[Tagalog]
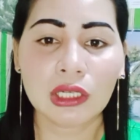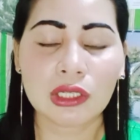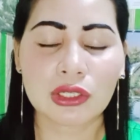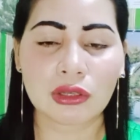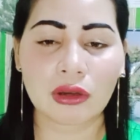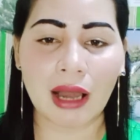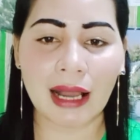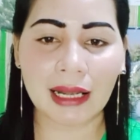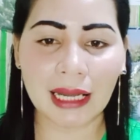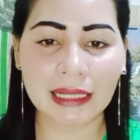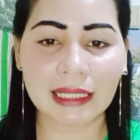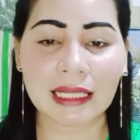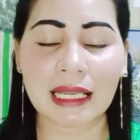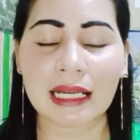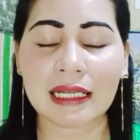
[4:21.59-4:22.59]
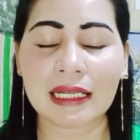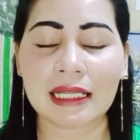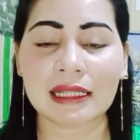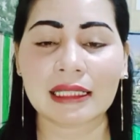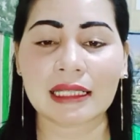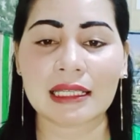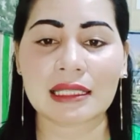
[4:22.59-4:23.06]
So, ang kandilang
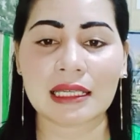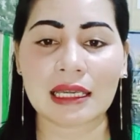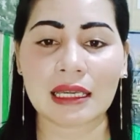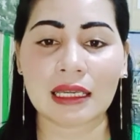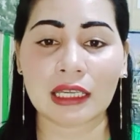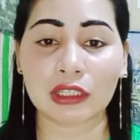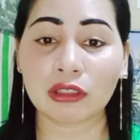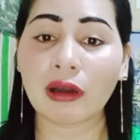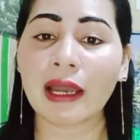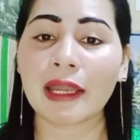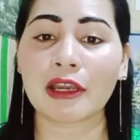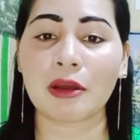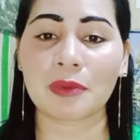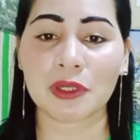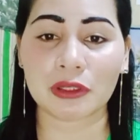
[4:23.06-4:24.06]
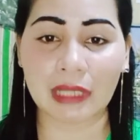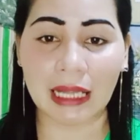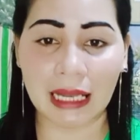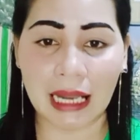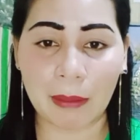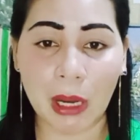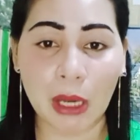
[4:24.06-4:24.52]
green kasi, ito ay
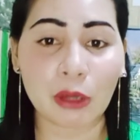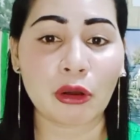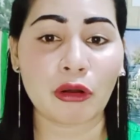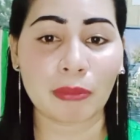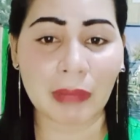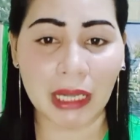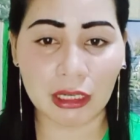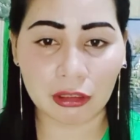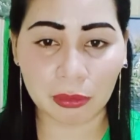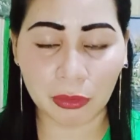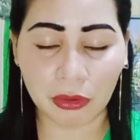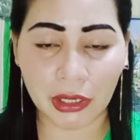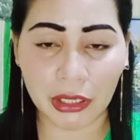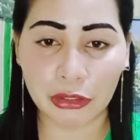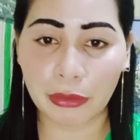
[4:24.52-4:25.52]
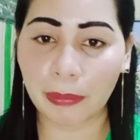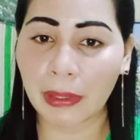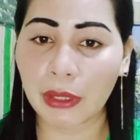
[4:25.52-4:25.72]
optional lamang kung meron po kayo.